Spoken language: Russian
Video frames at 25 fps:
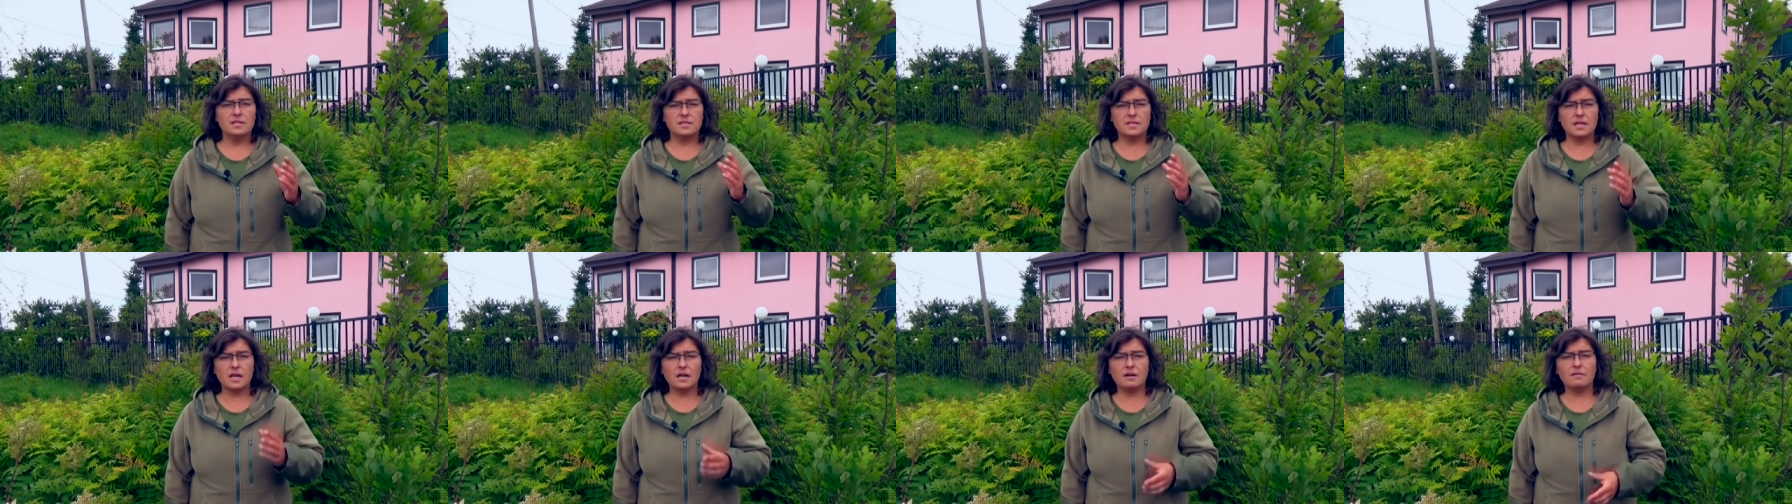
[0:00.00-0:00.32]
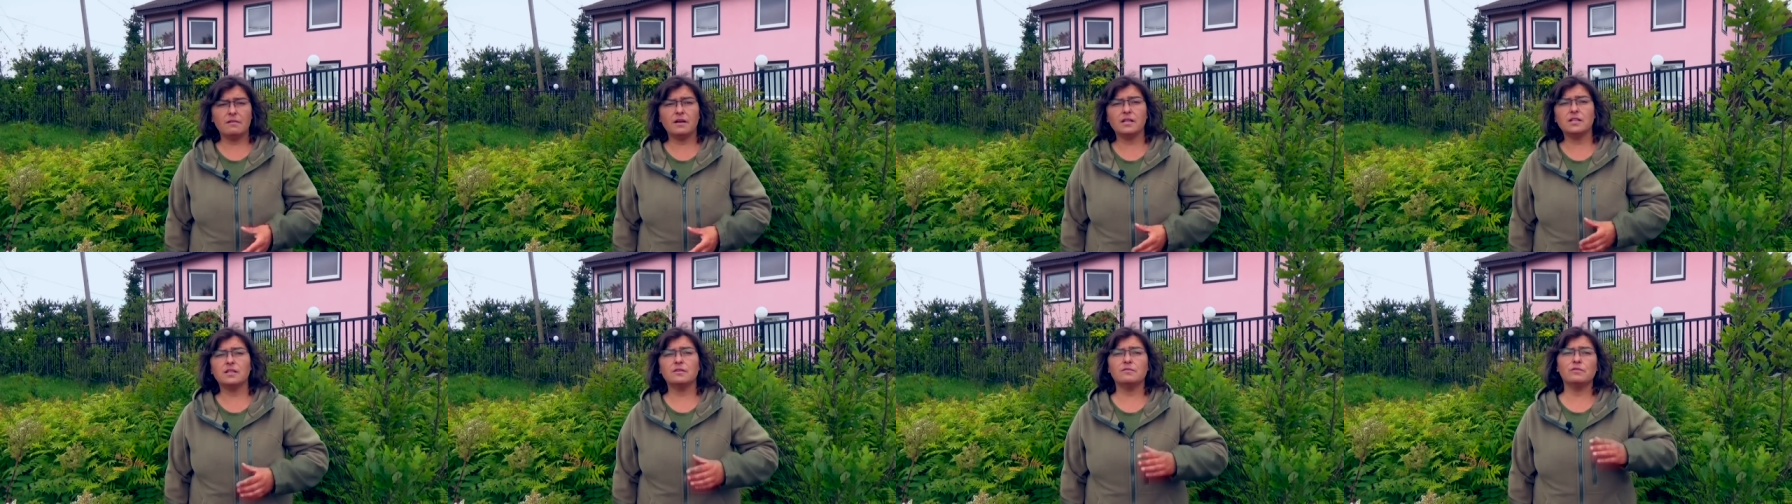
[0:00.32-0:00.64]

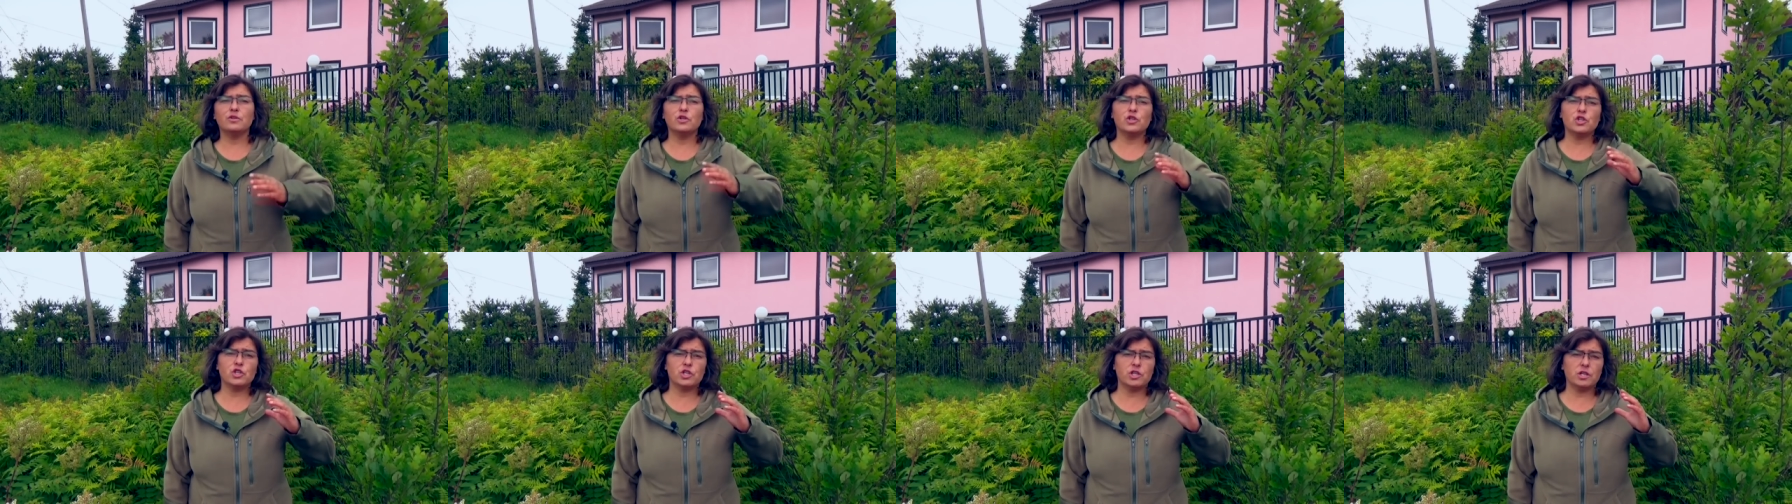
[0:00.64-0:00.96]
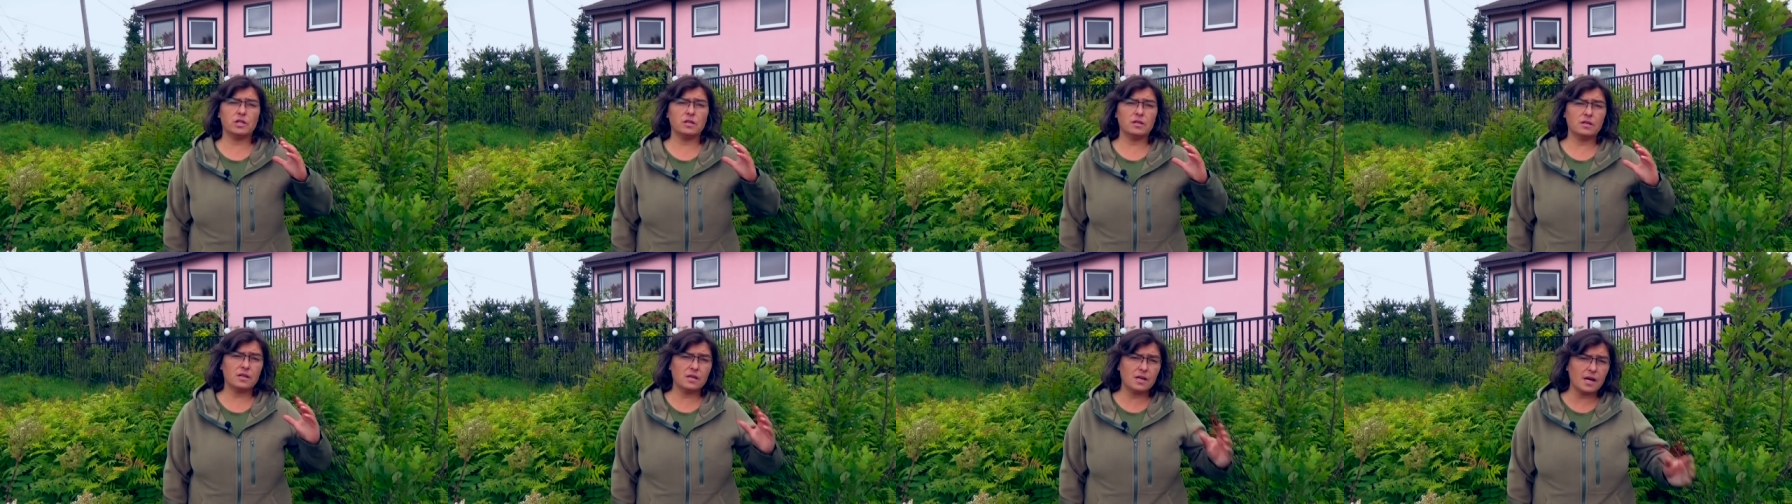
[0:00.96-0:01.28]

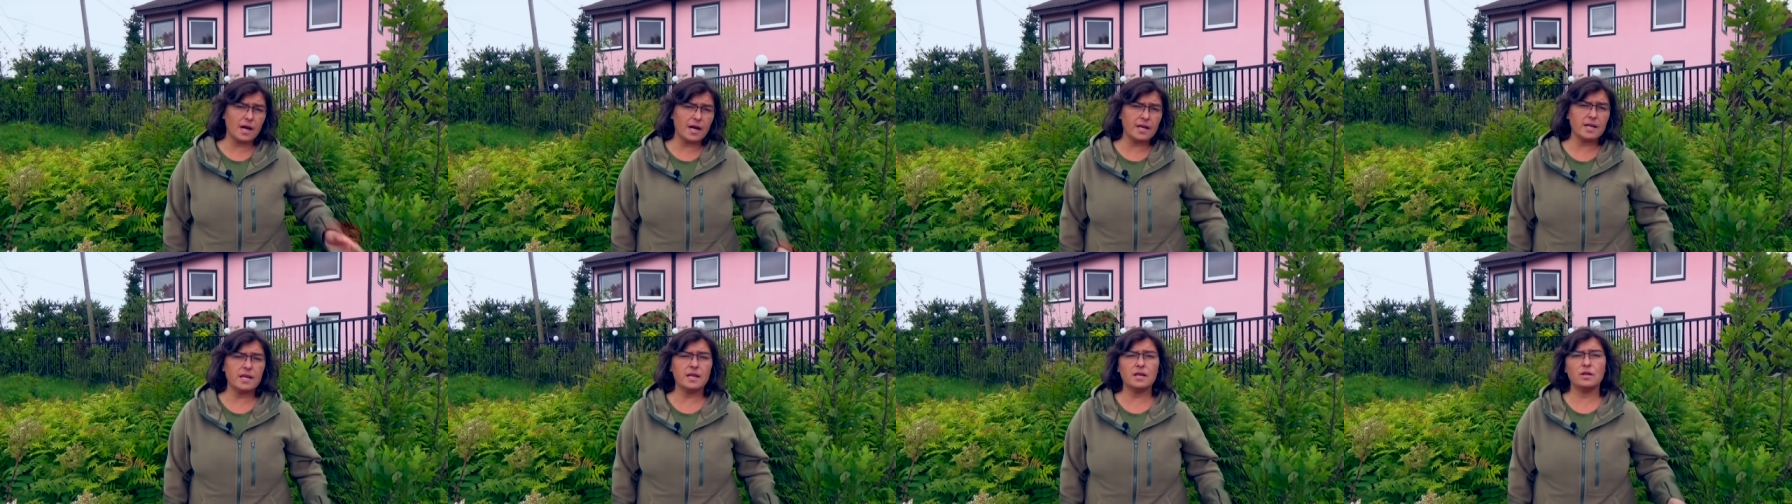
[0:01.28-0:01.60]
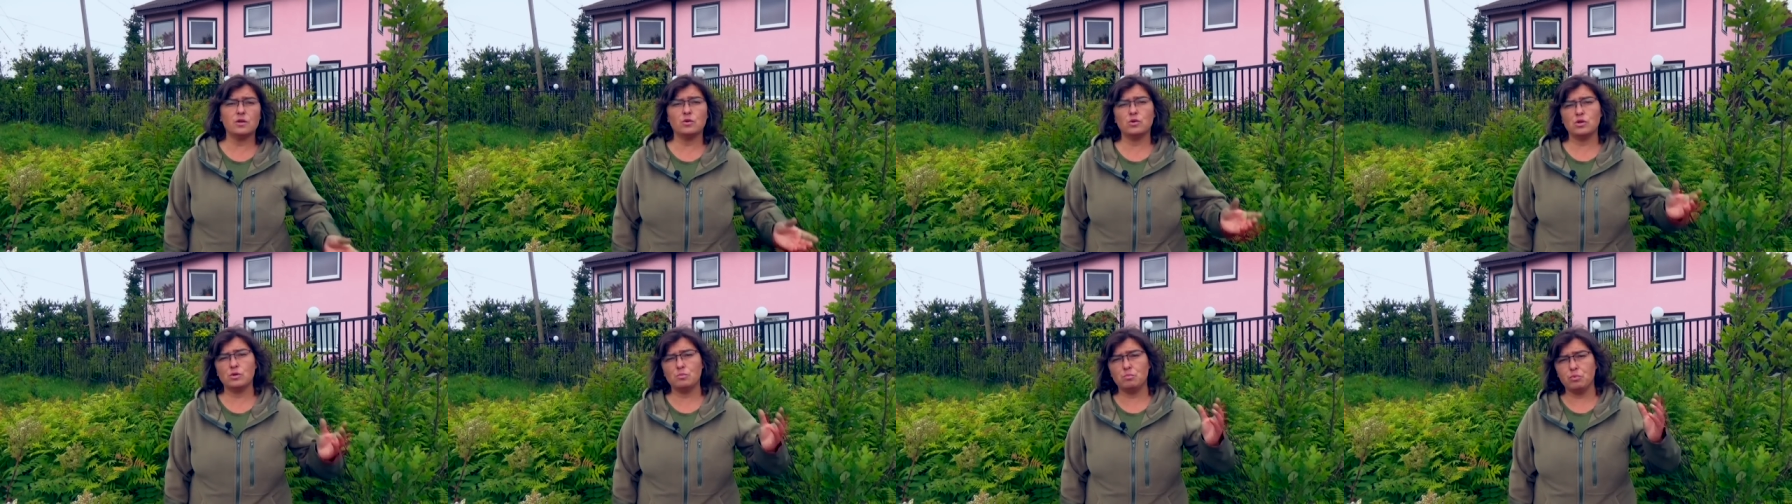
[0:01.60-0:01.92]
захватывающий Корею,